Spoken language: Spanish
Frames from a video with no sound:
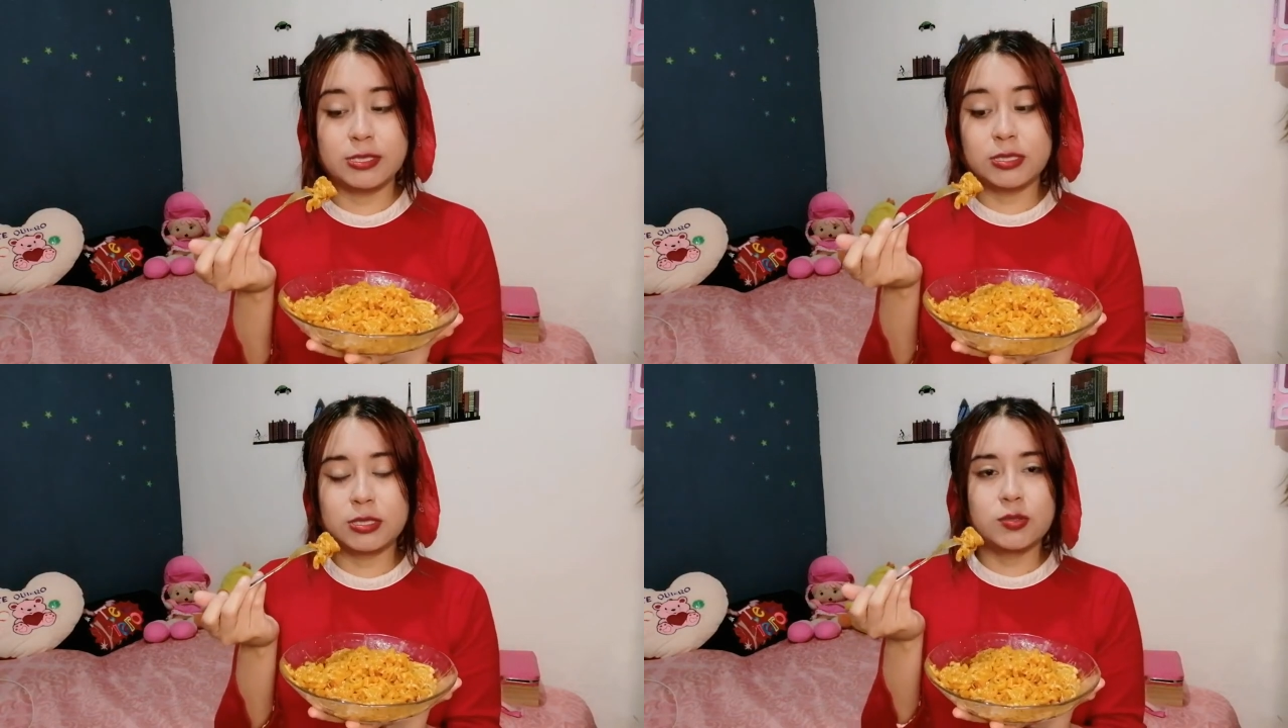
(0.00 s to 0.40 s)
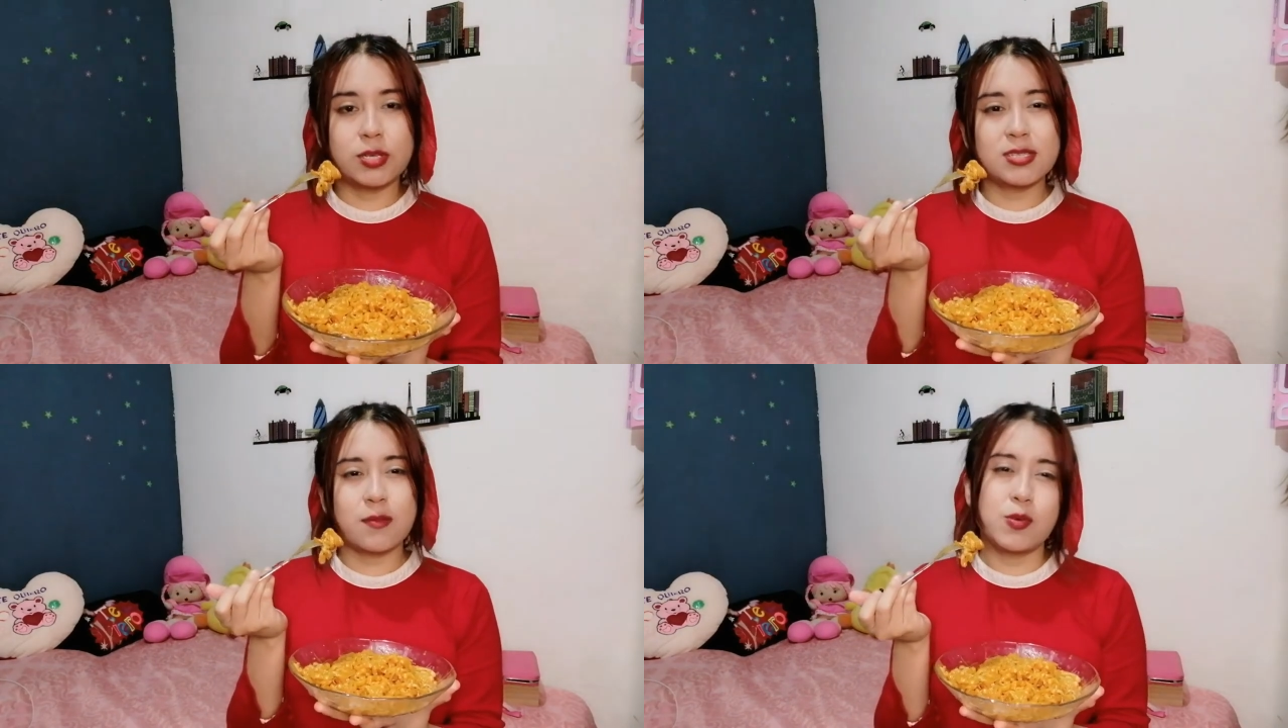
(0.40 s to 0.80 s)
La
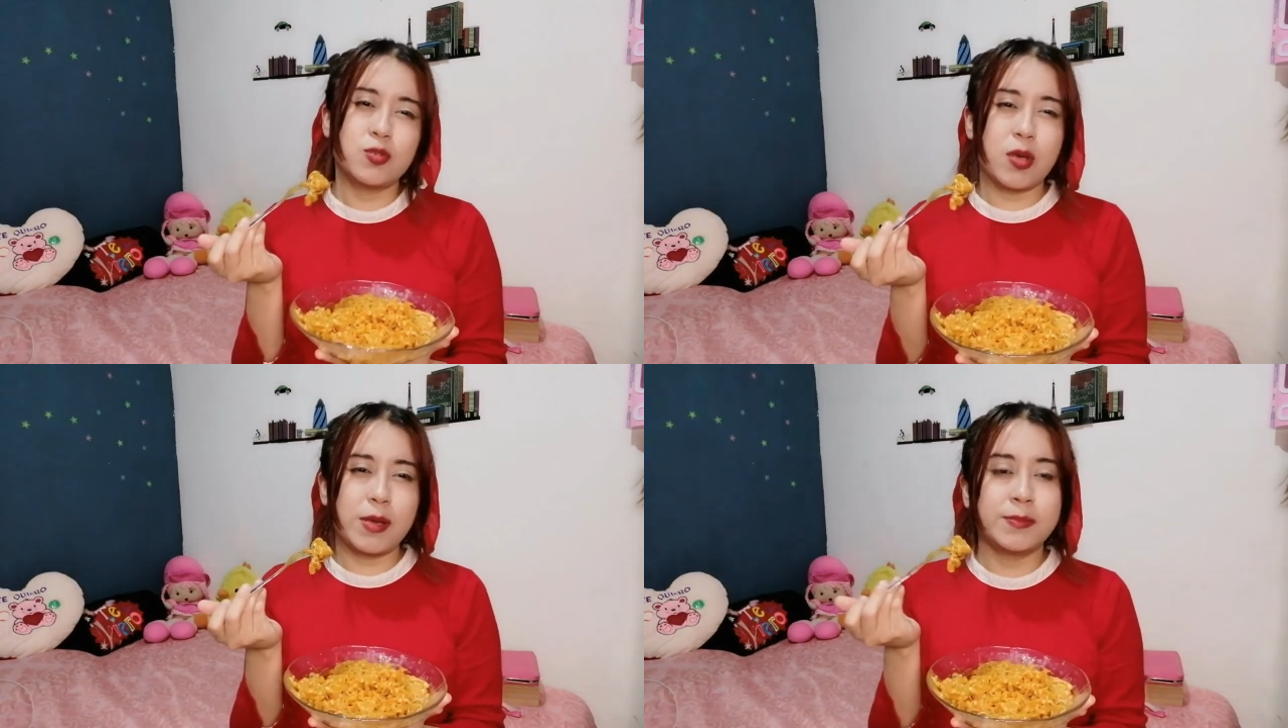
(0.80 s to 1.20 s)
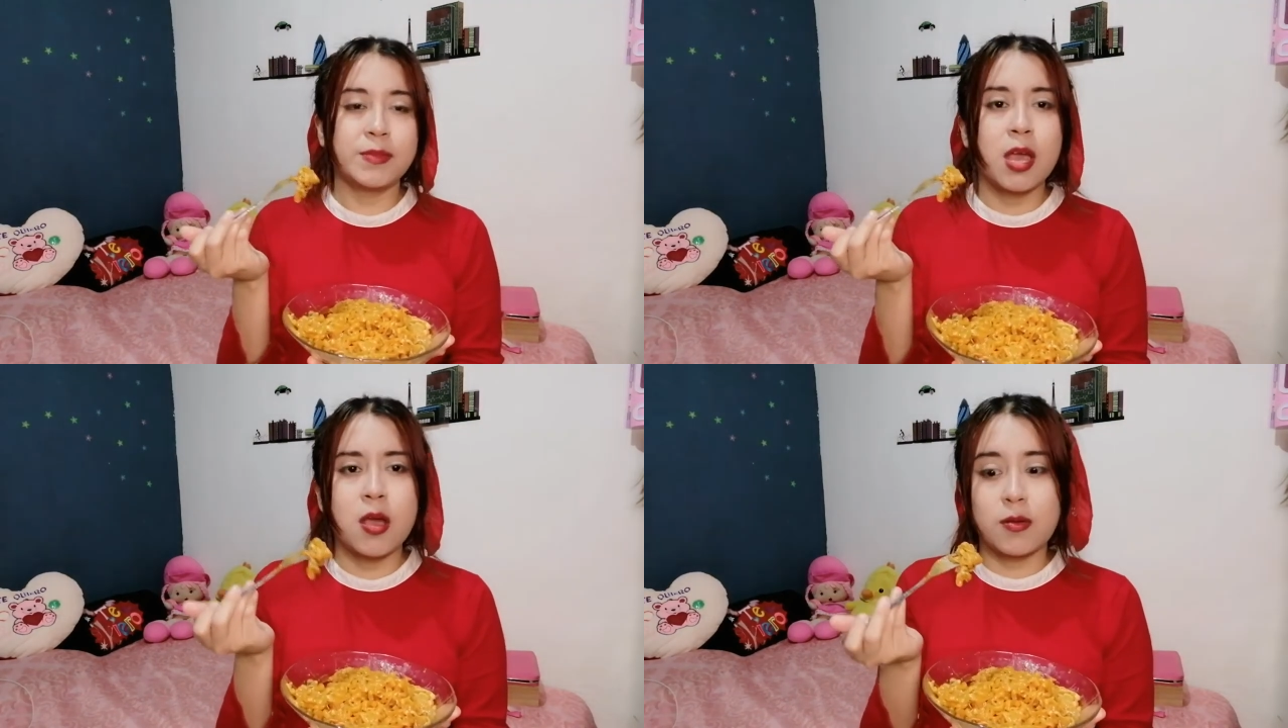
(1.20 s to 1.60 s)
textura está muy suave.
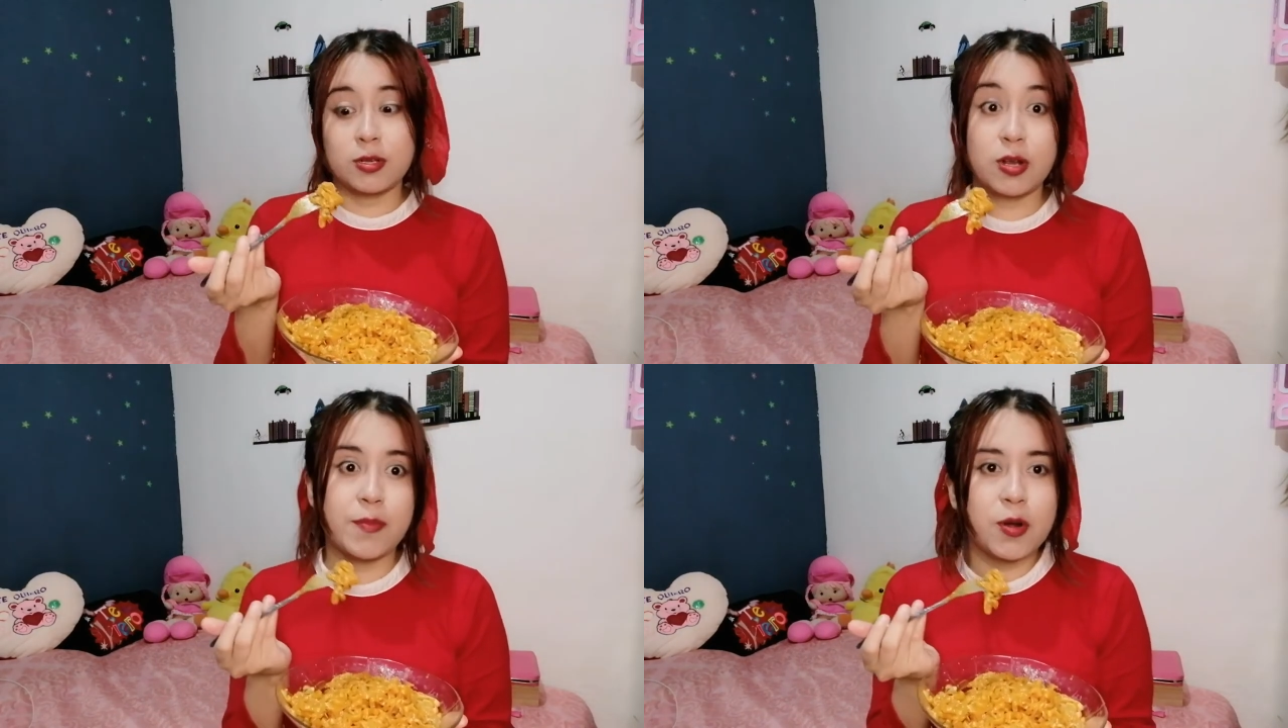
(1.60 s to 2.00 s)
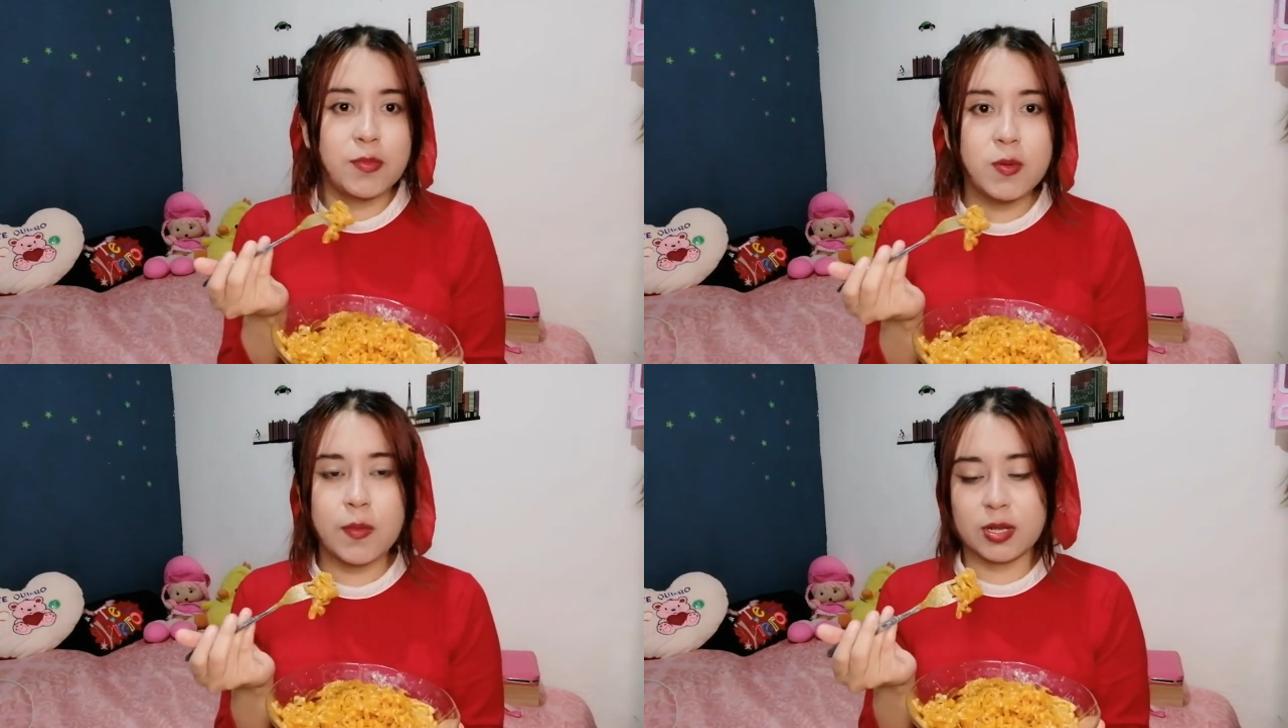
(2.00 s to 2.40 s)
Creo que por lo
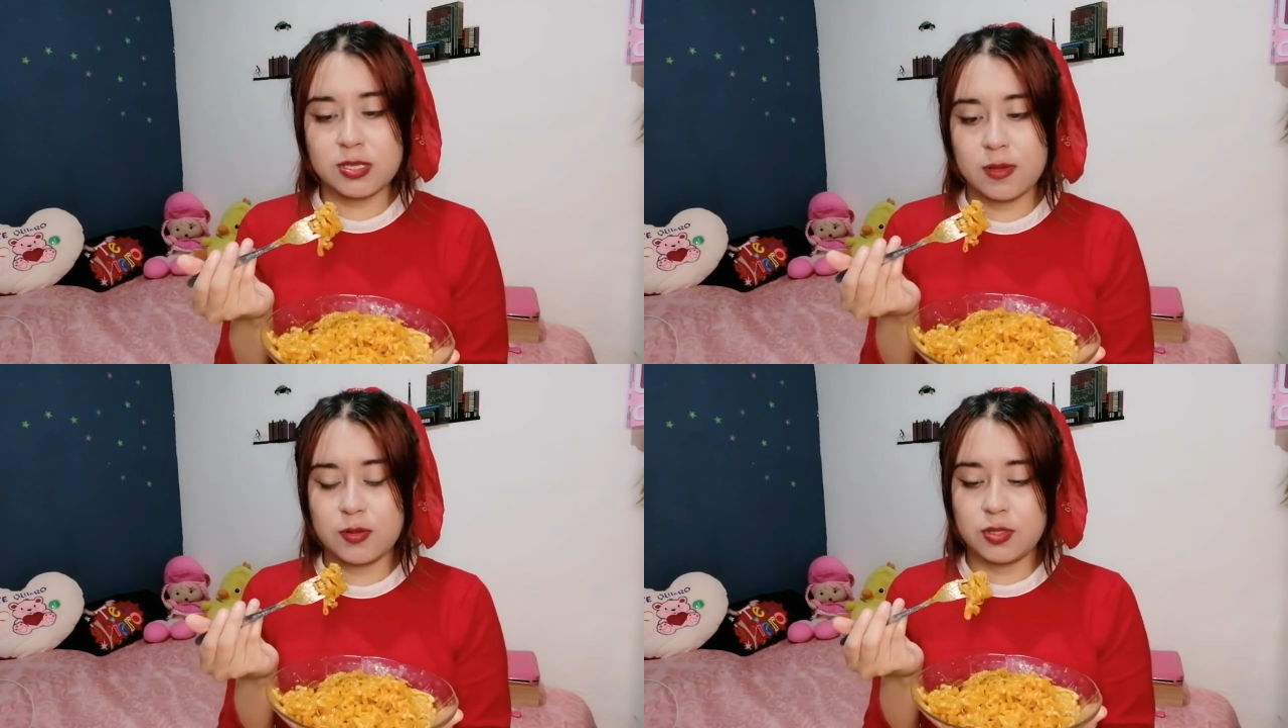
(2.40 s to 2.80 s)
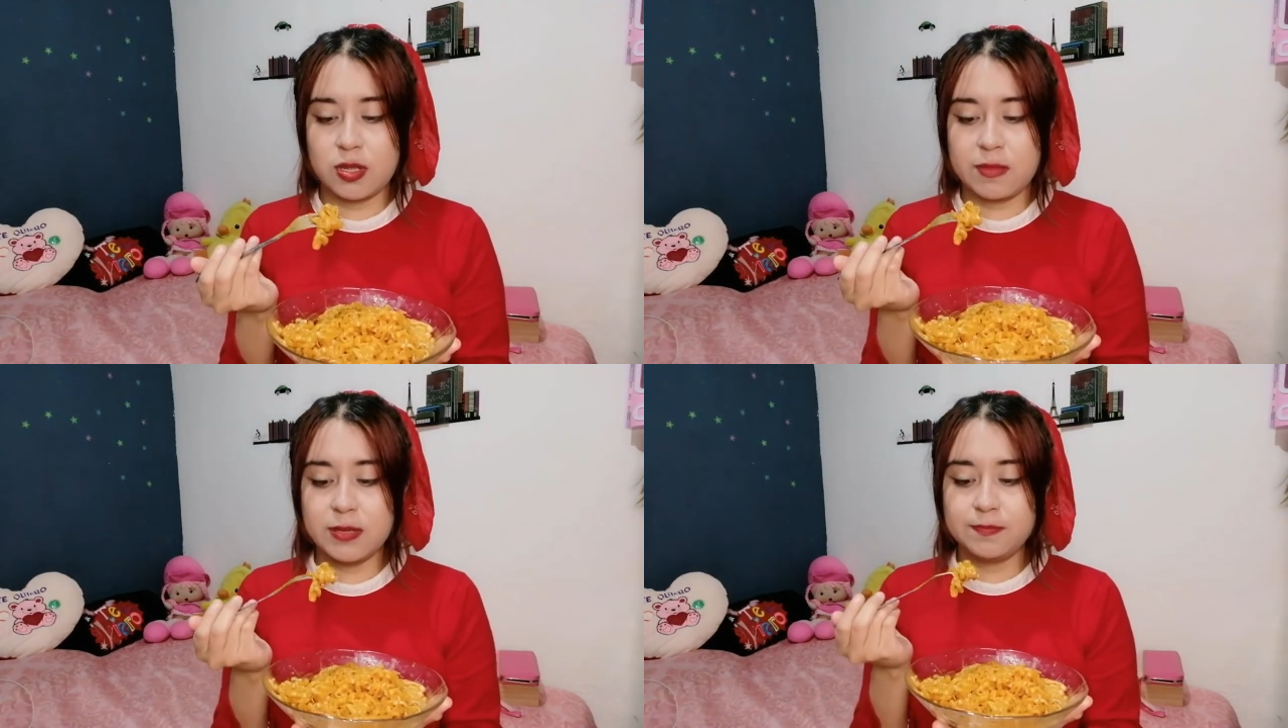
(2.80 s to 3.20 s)
mismo, porque se me coció
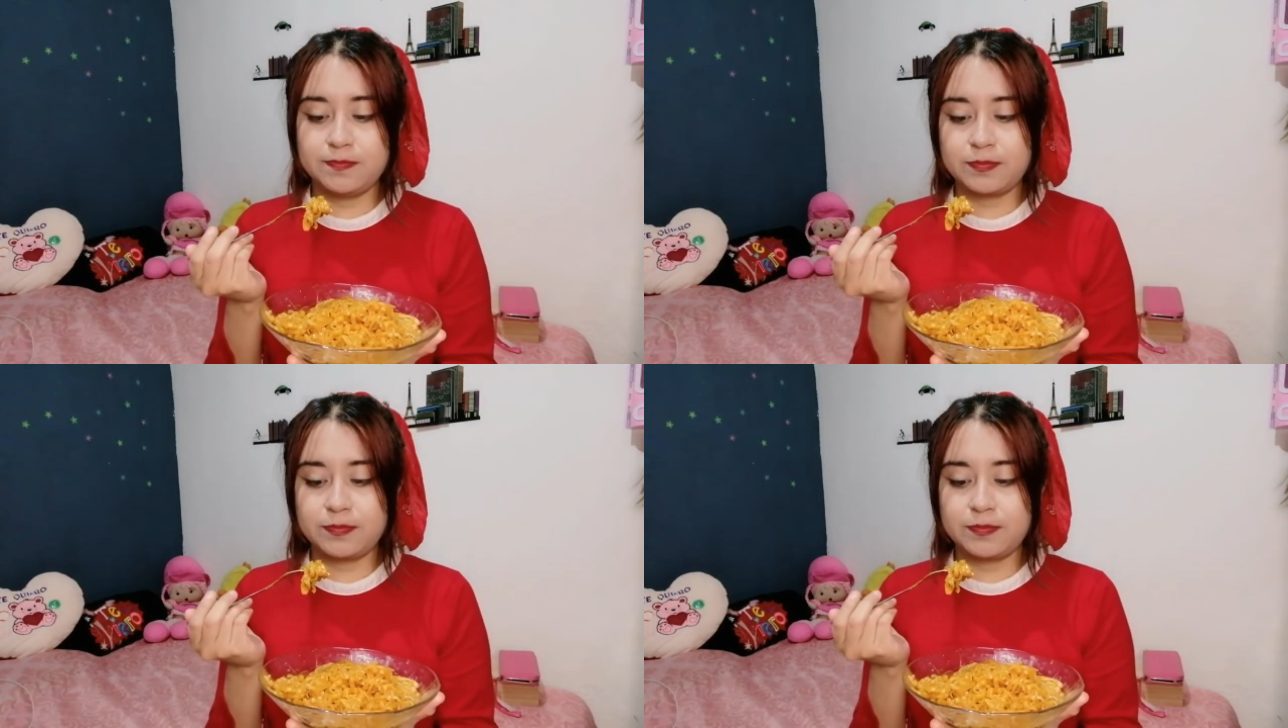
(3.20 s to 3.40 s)
de más.